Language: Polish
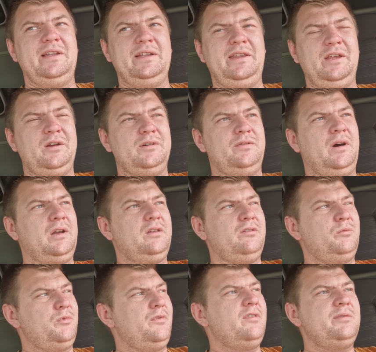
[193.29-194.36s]
dlatego warto,
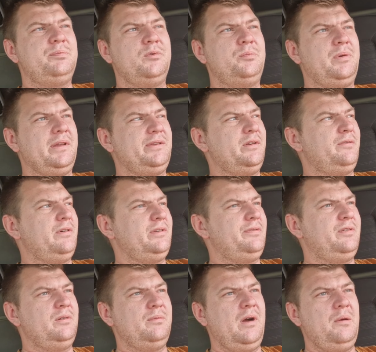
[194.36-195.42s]
mówię, współpracować z
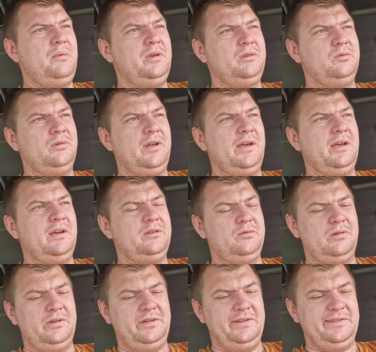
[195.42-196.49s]
firmami, które,
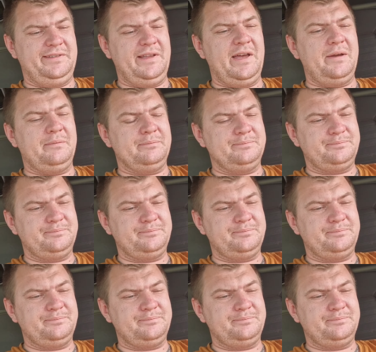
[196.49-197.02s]
które się zna.